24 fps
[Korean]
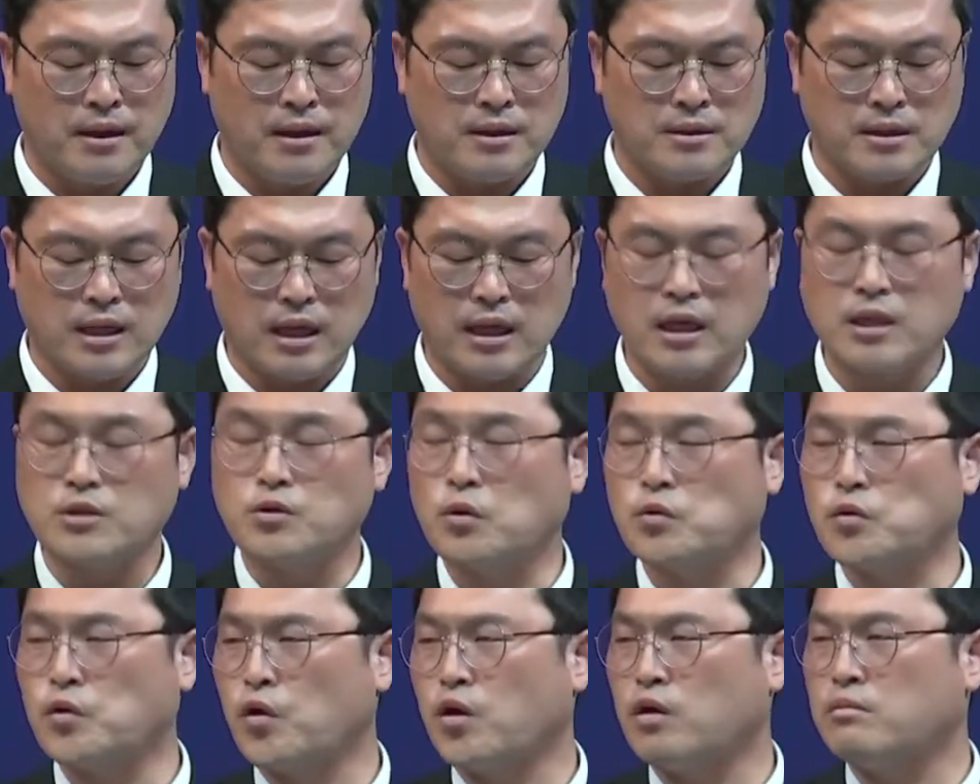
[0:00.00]
사랑하는
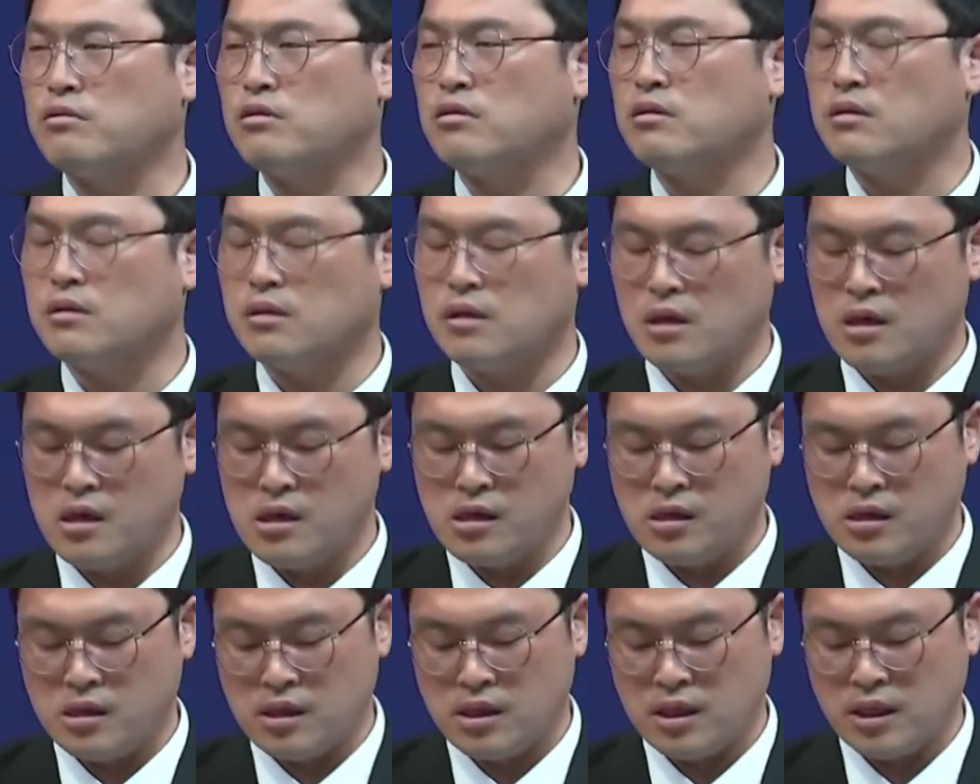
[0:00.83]
성도 여러분,
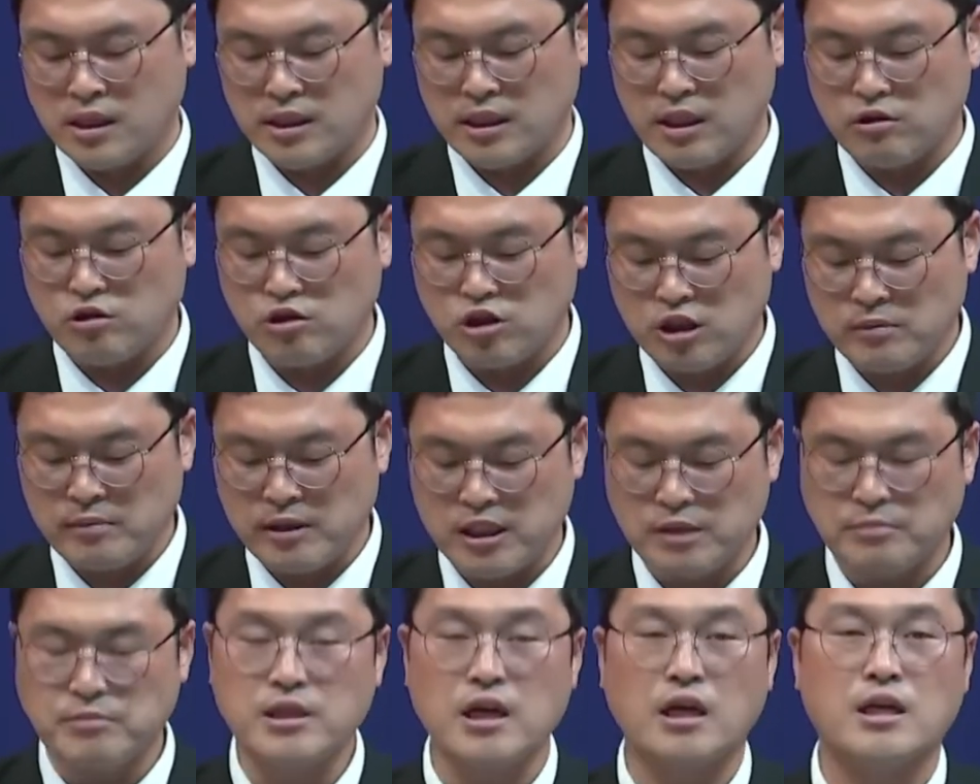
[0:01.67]
예수님의
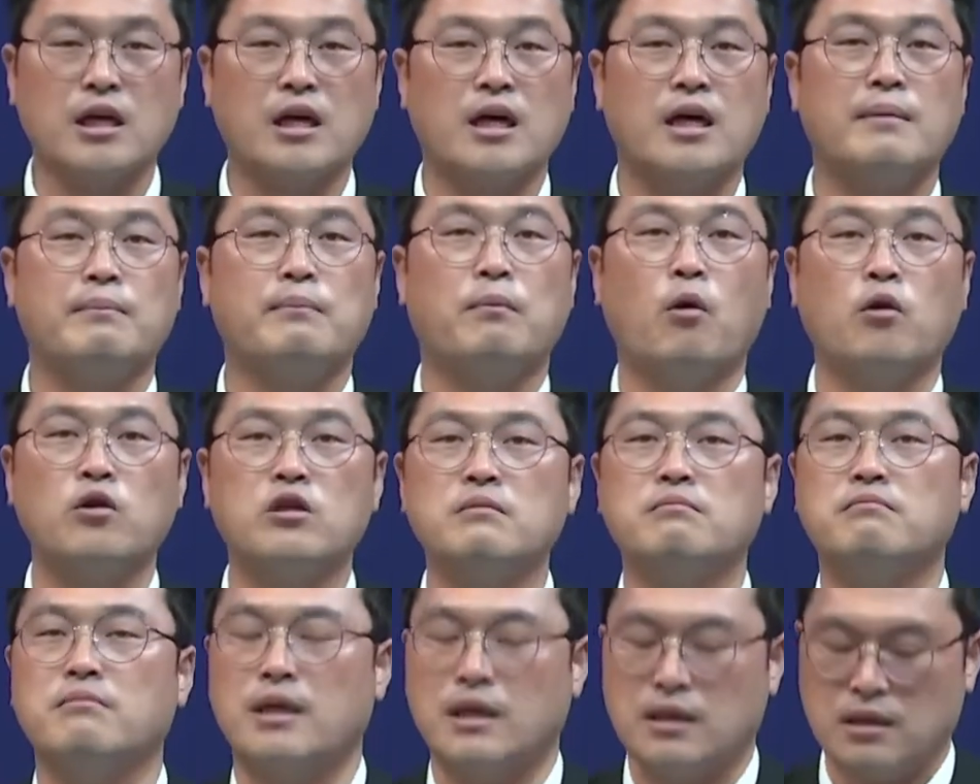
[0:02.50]
십자가
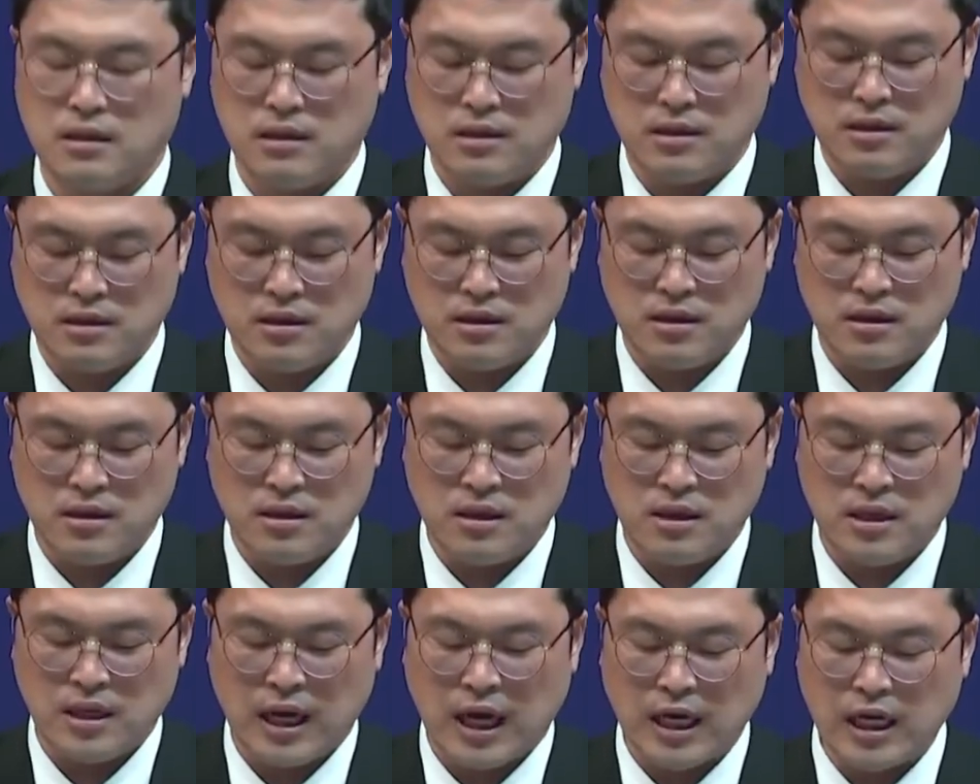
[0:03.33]
복음만이
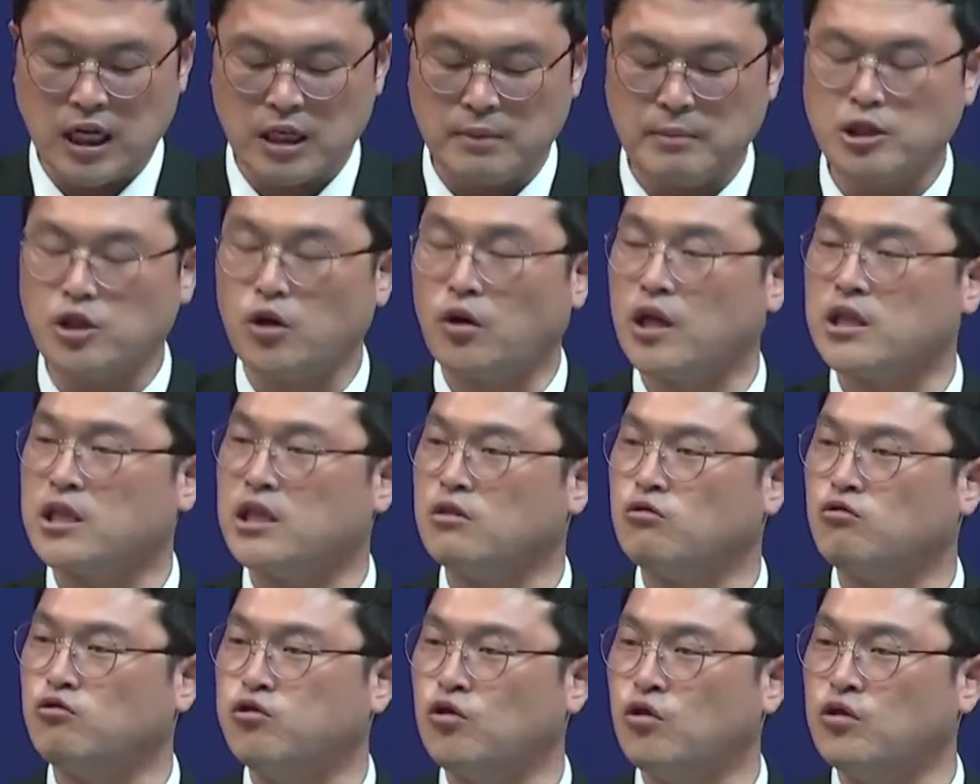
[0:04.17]
하나님의
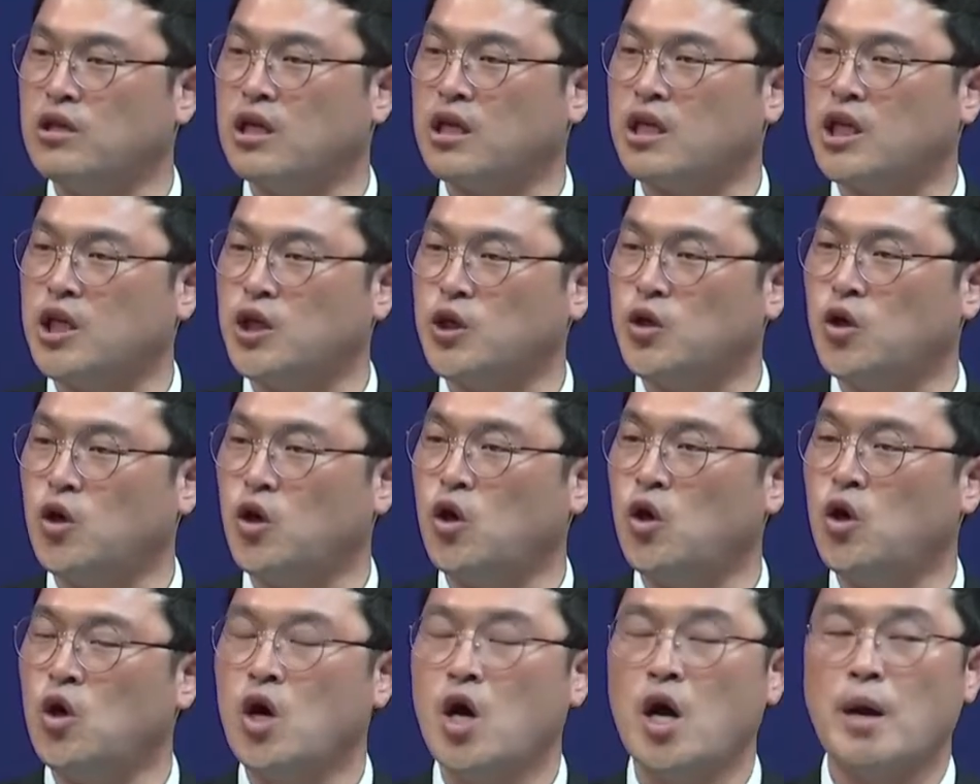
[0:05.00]
정하신 구원의
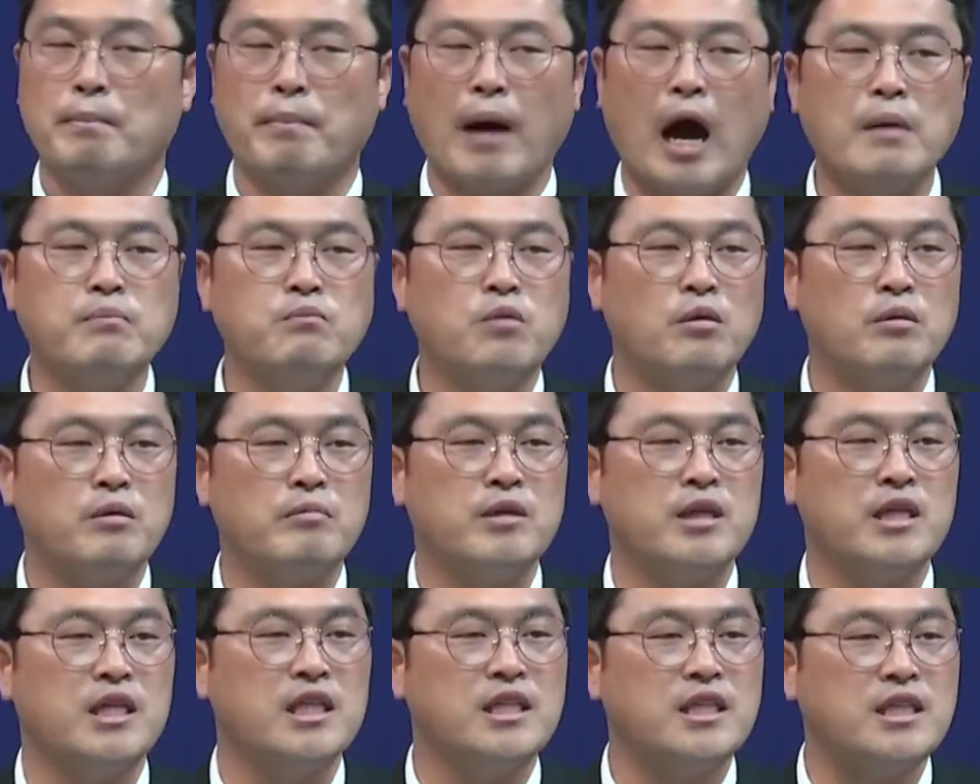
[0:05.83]
길이요
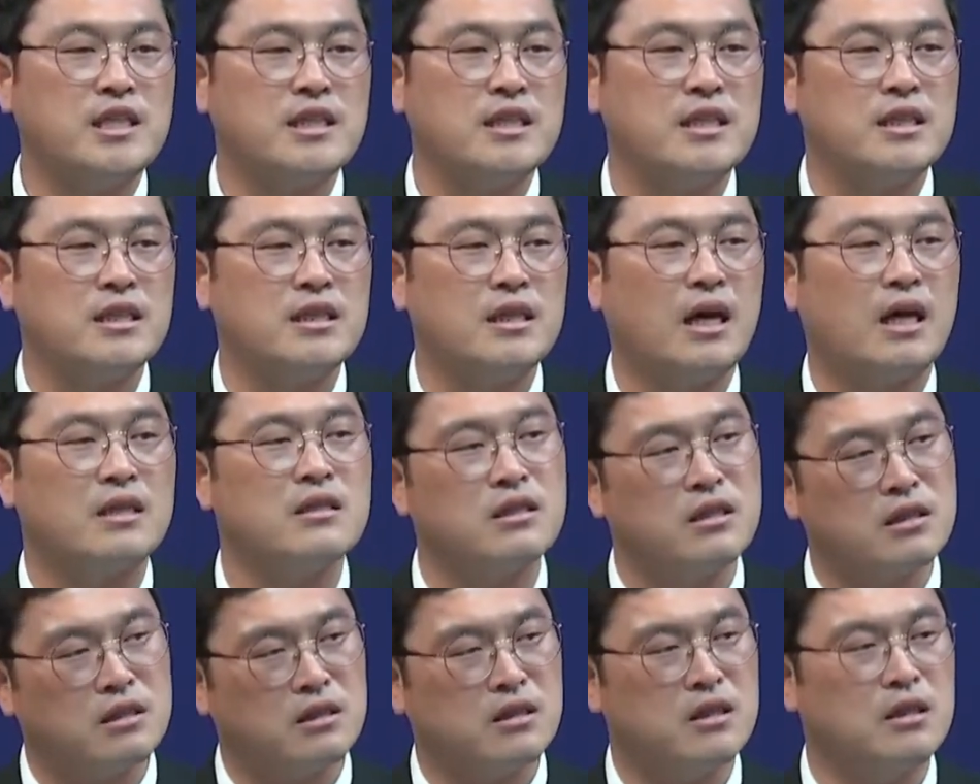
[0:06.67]
방법임을 잊지
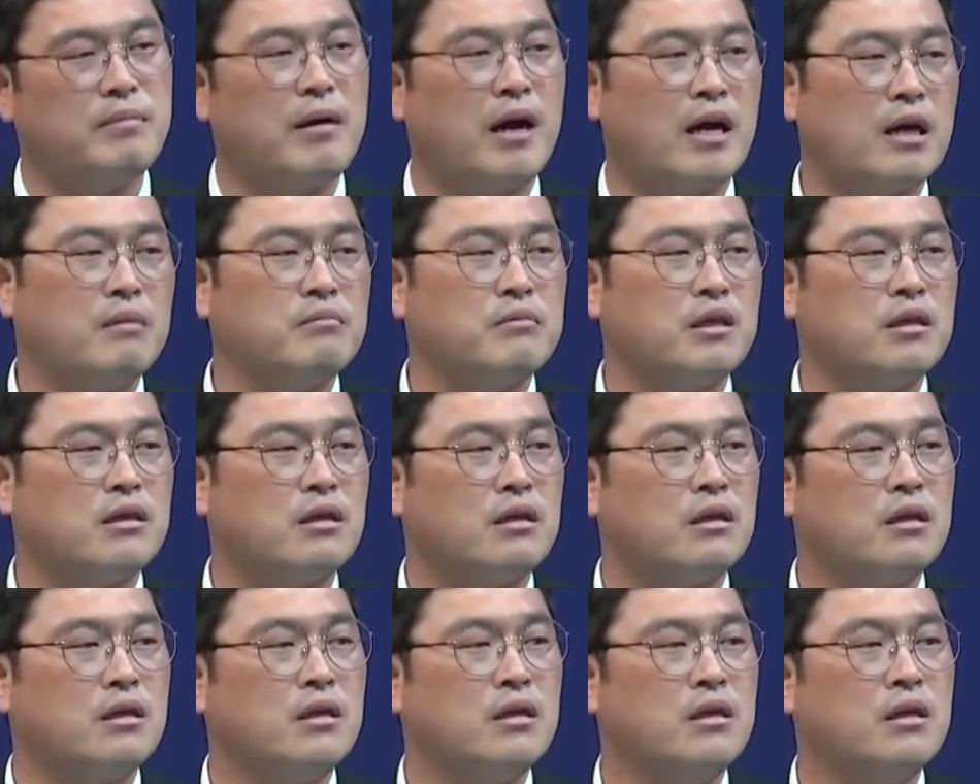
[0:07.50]
않으시기를 바랍니다.